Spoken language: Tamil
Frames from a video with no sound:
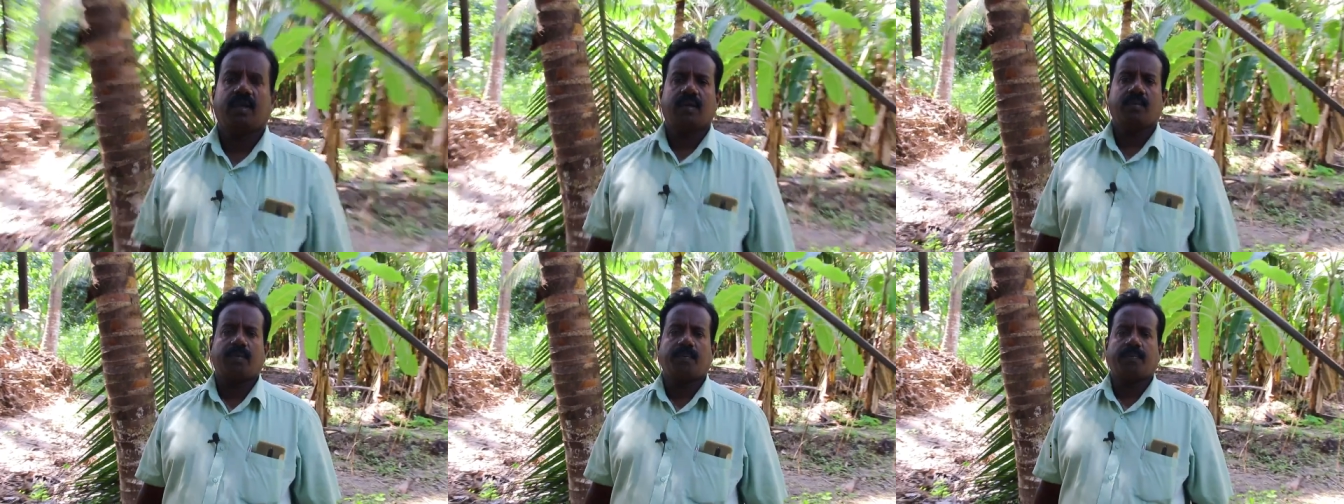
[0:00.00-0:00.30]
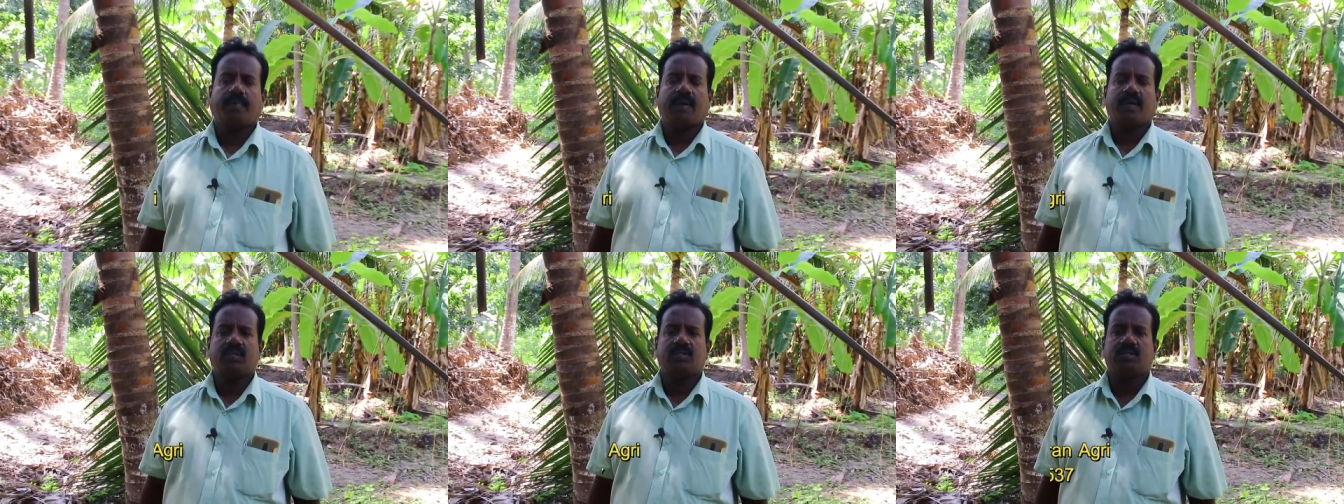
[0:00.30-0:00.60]
நம்ம
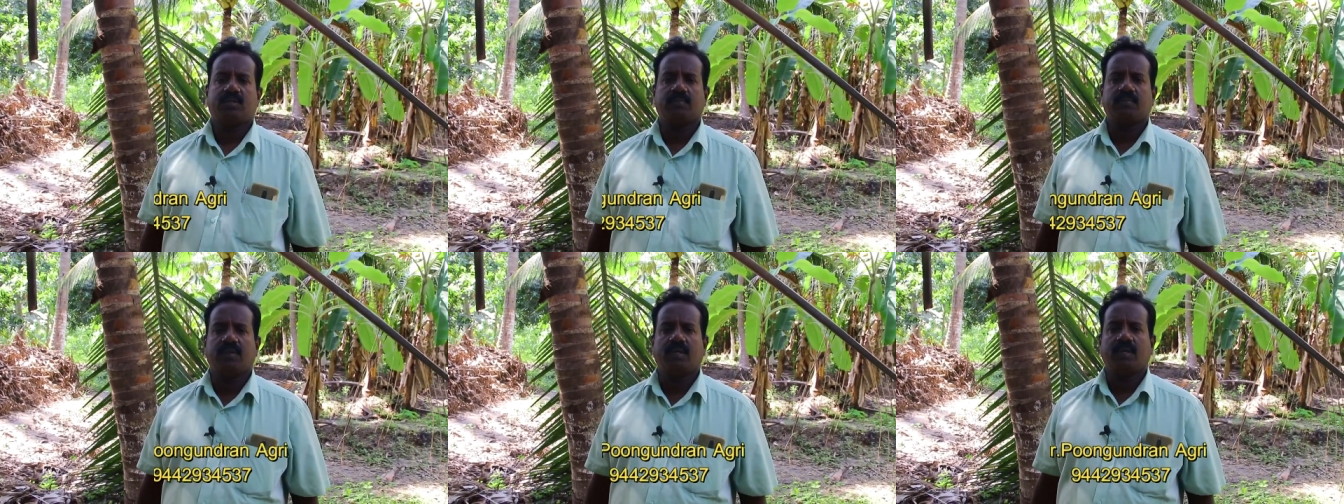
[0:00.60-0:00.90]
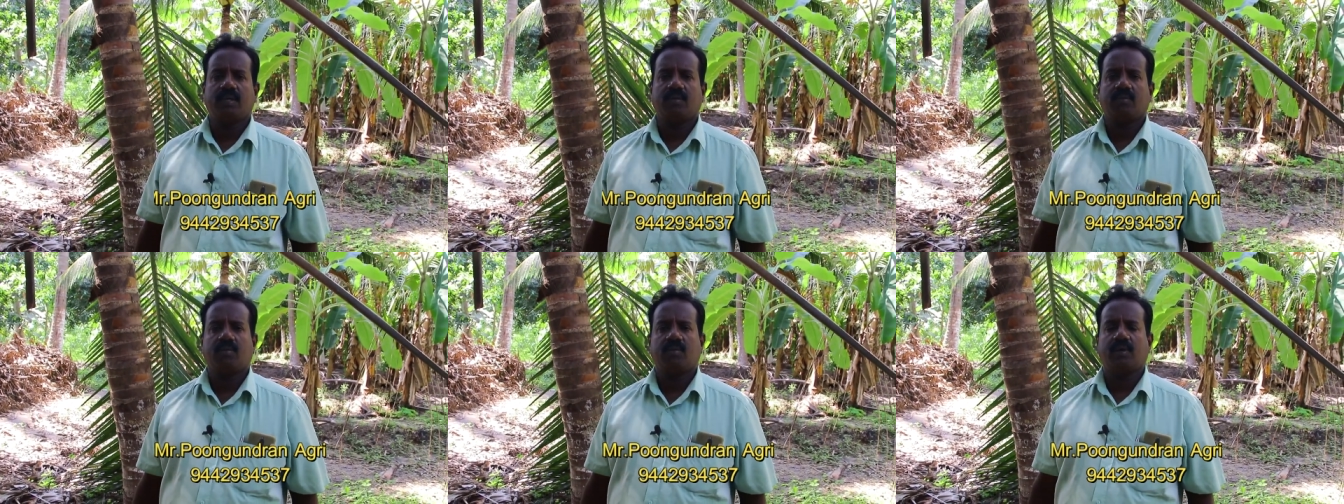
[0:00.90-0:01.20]
பாய்ச்சும்
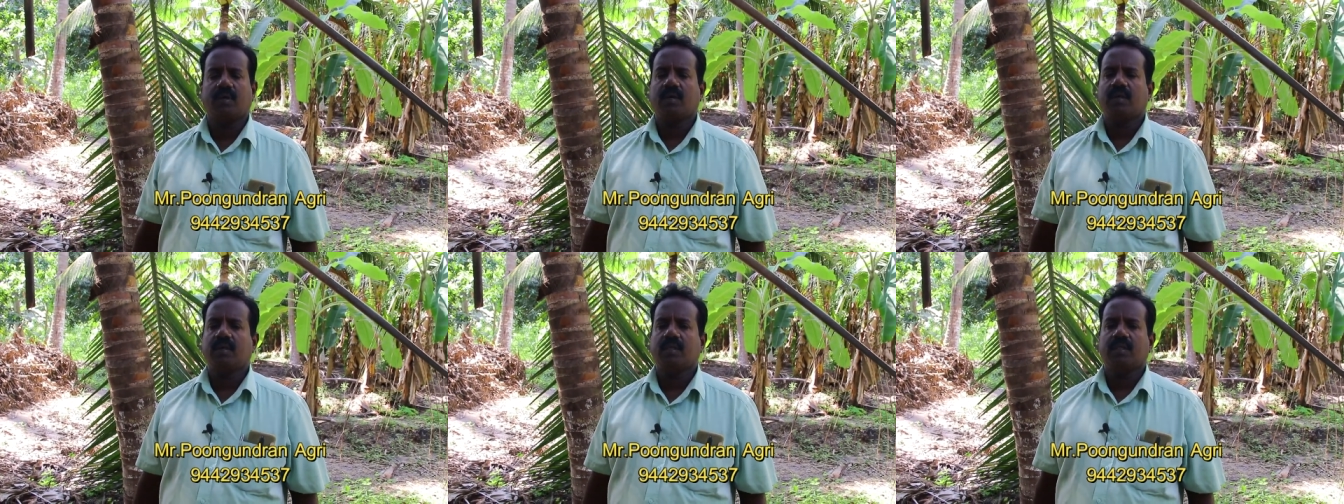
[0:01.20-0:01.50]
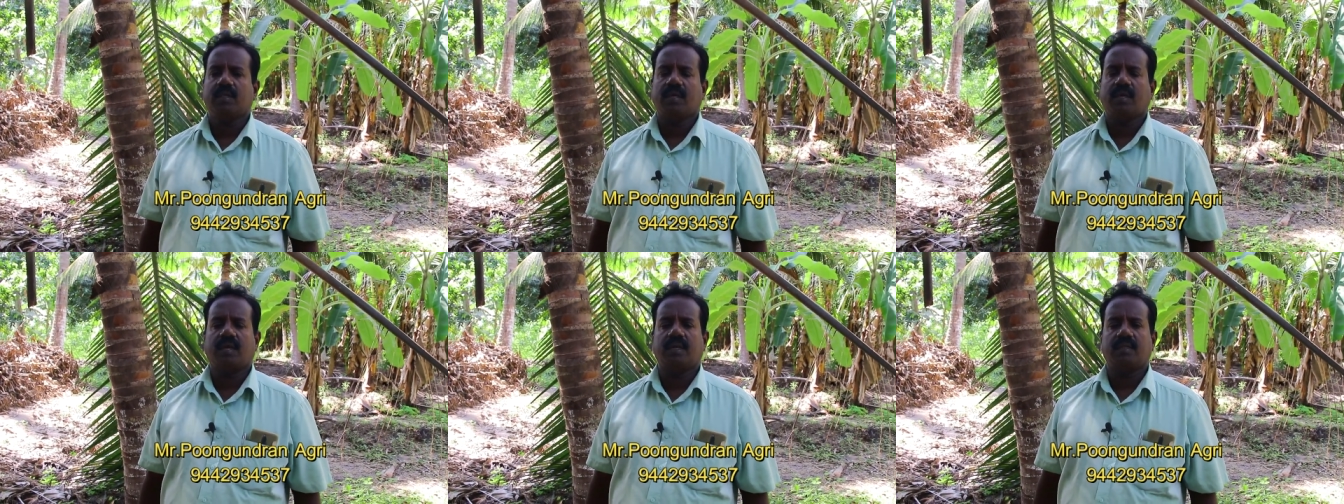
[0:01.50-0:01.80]
நீர் கூட
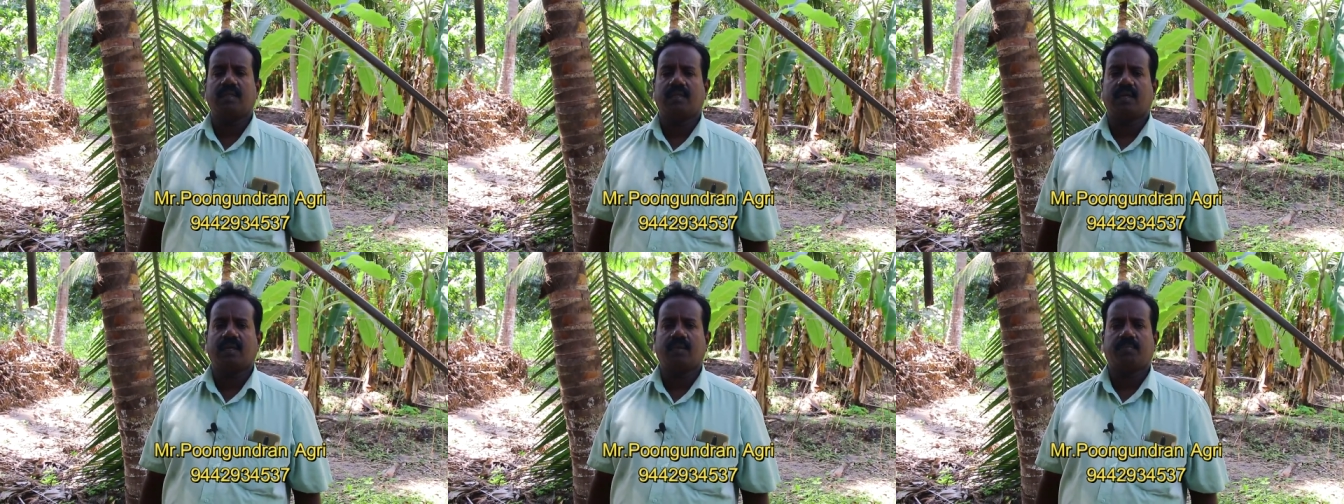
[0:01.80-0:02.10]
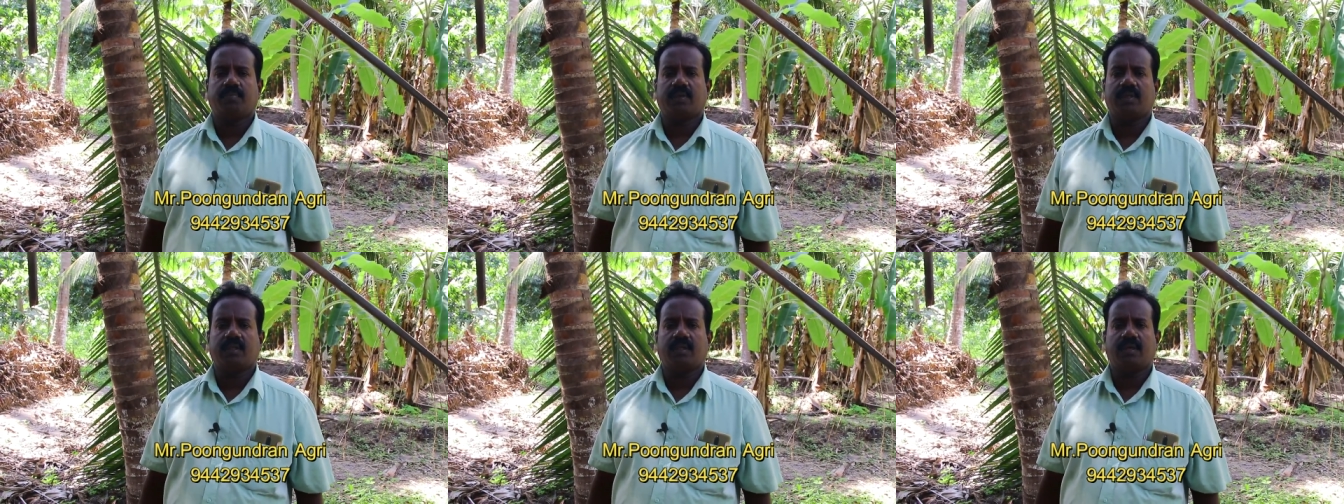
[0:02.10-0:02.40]
அதை கலந்து
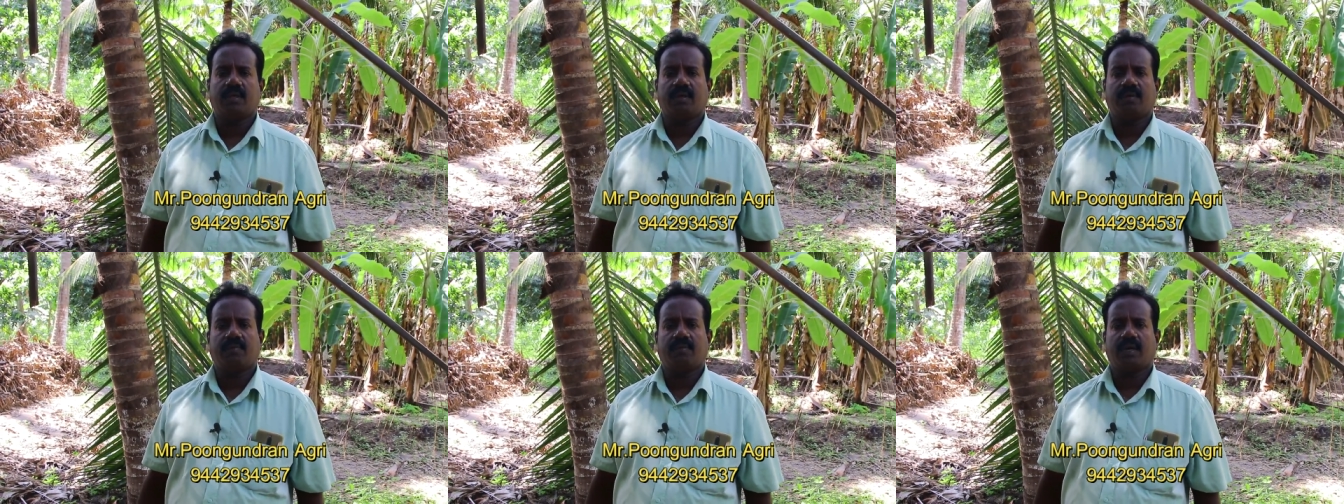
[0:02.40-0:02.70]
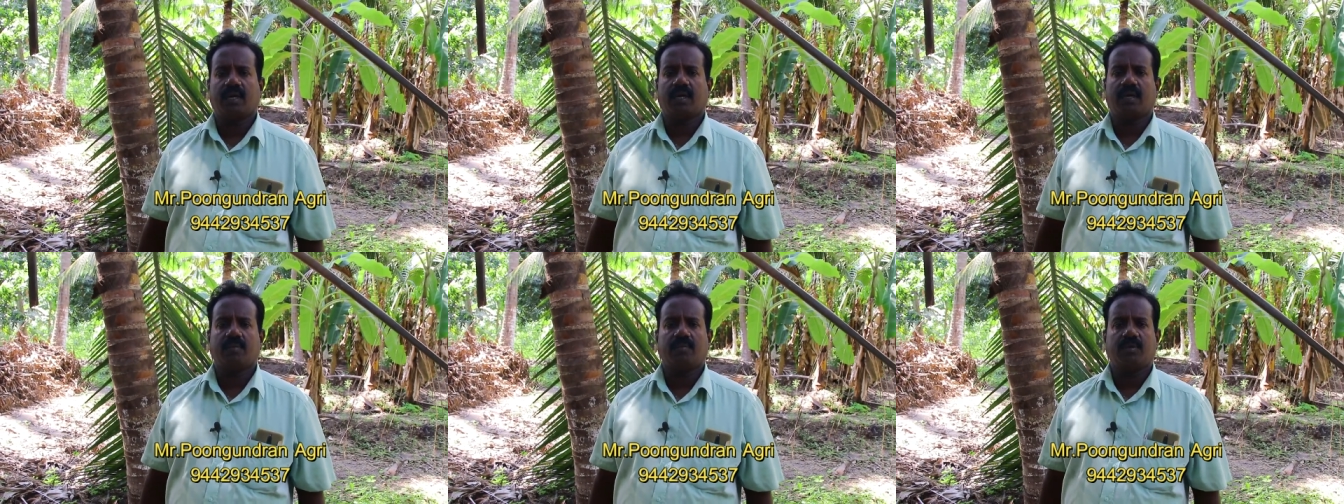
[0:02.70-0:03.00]
அனுப்புகிறத
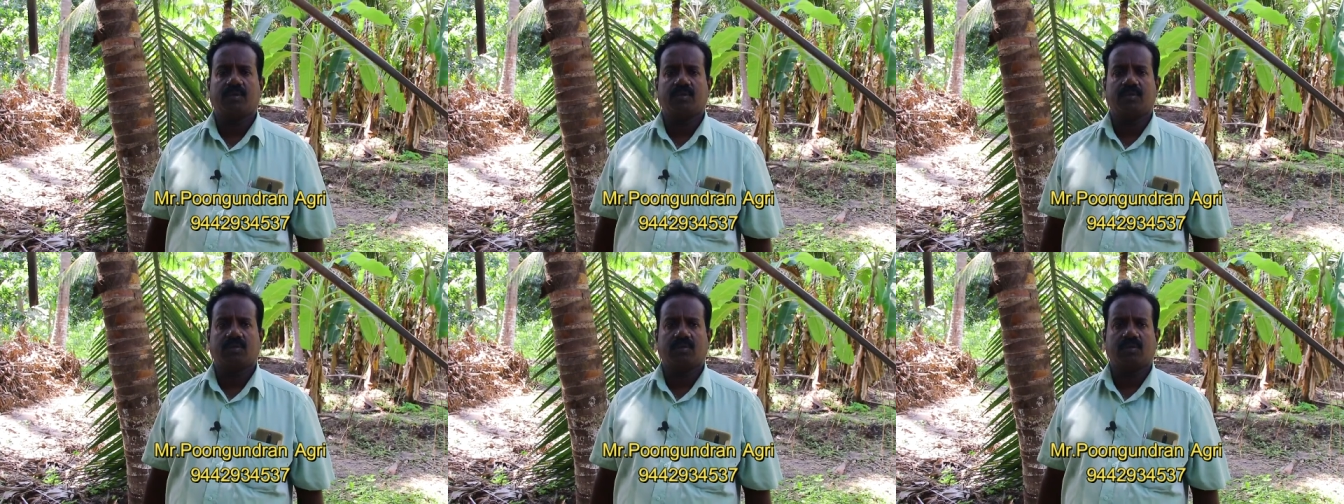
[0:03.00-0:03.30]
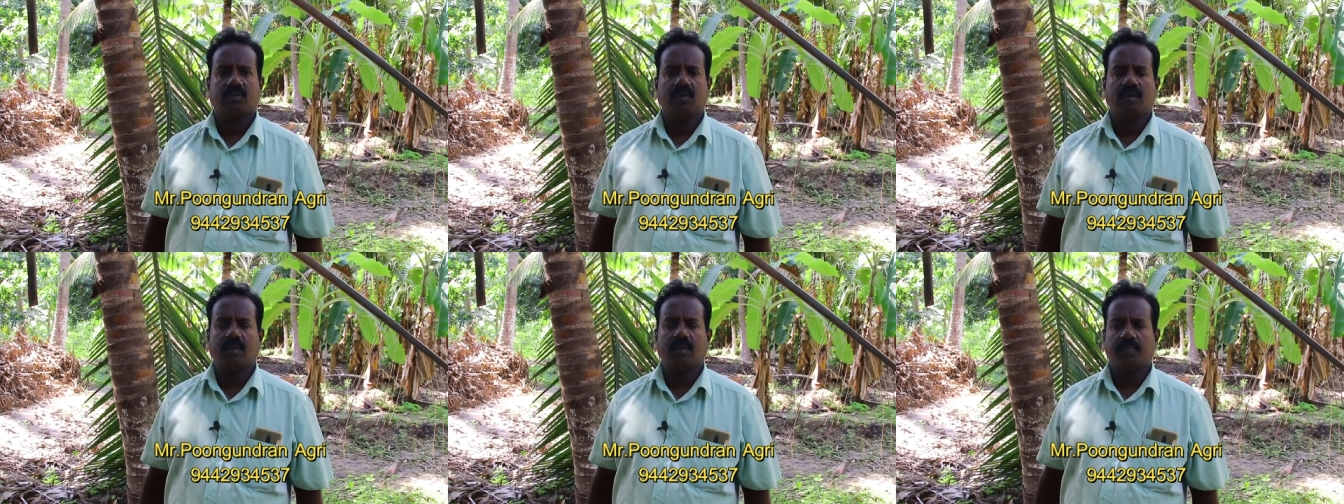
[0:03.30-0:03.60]
வழக்கமாக
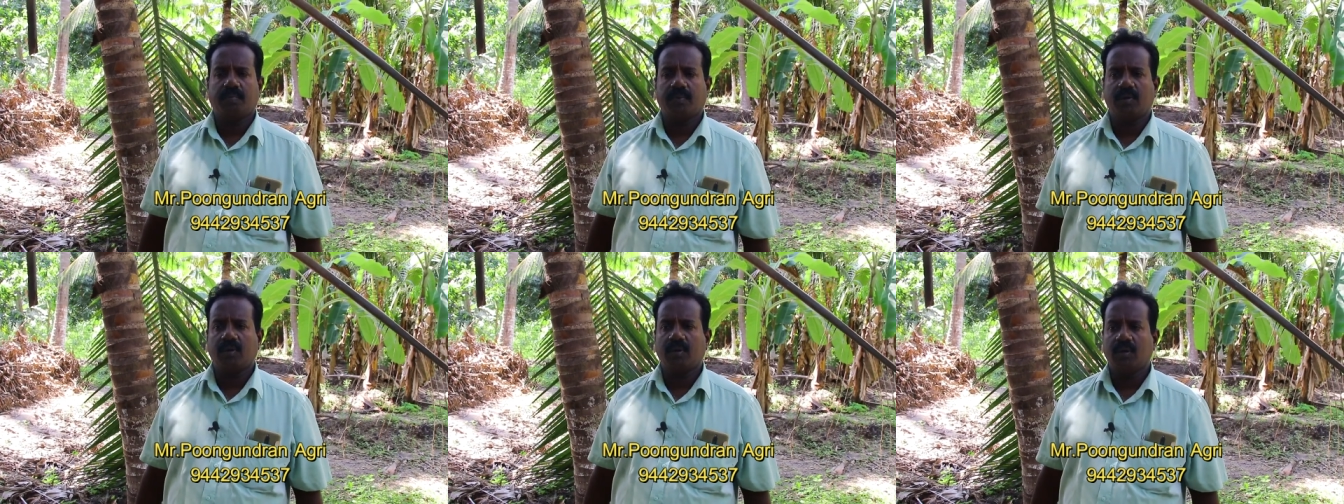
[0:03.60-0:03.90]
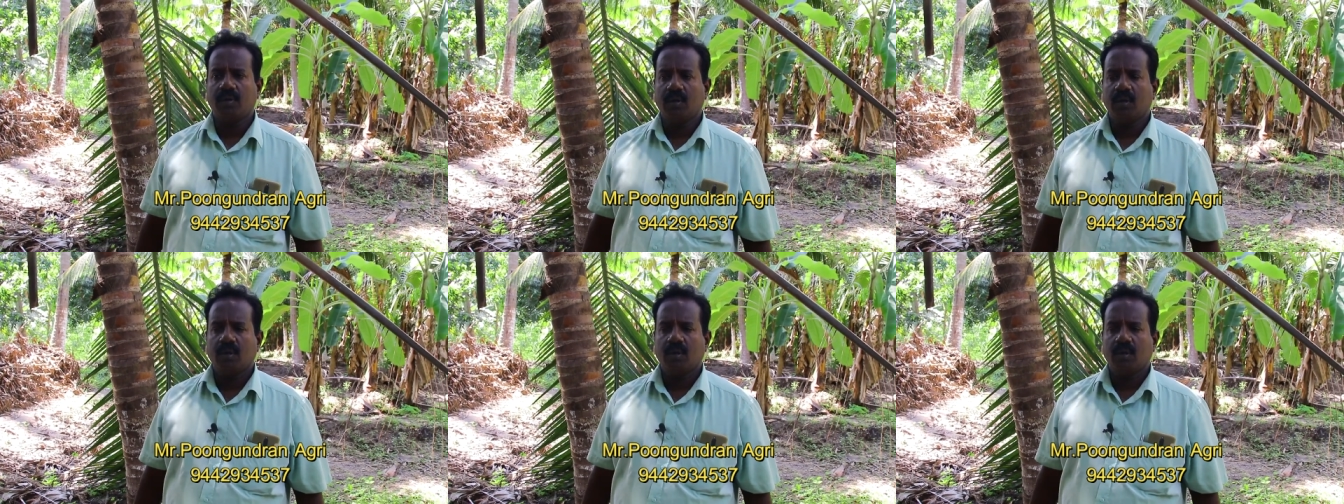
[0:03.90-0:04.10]
வச்சுருந்தோம் அப்போது